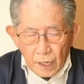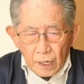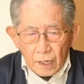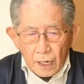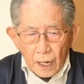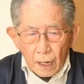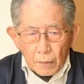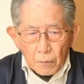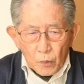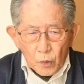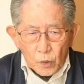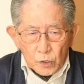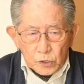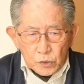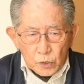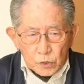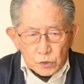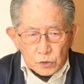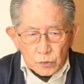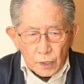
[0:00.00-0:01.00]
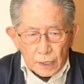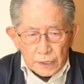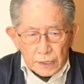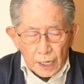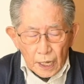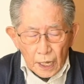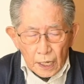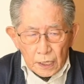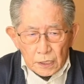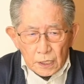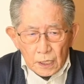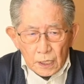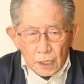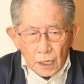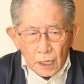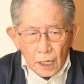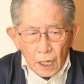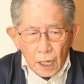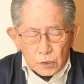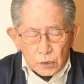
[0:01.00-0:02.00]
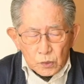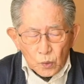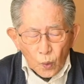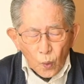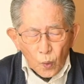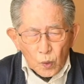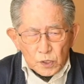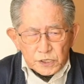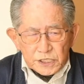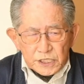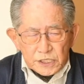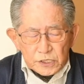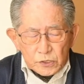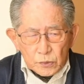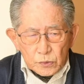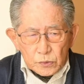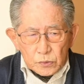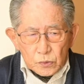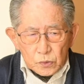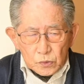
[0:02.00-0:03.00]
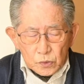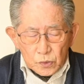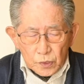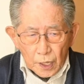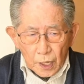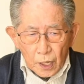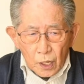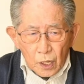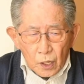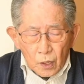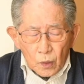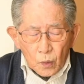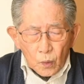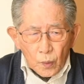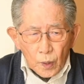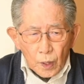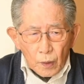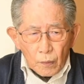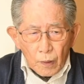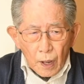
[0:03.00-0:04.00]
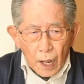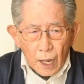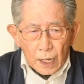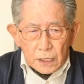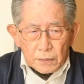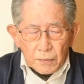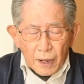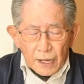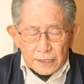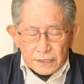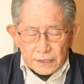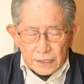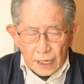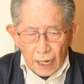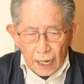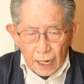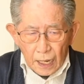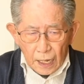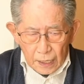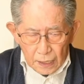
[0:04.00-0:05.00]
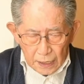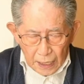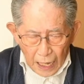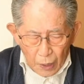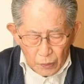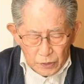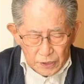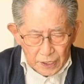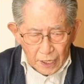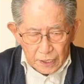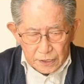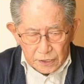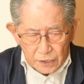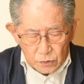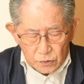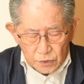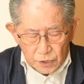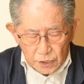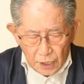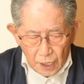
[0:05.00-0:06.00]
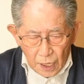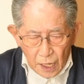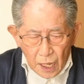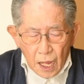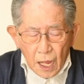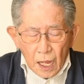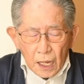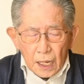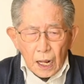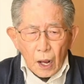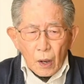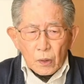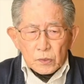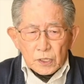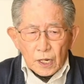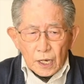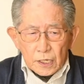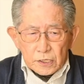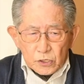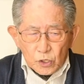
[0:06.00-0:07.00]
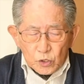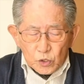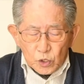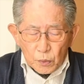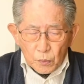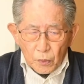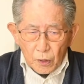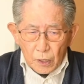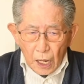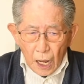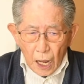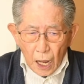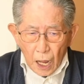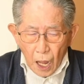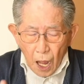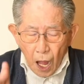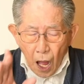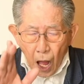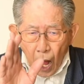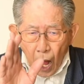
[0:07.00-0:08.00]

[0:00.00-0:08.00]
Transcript: それからもう一つはね、同視ということで、これは今言った蛾を狙ってる時ね、蛾を狙った時も蛾が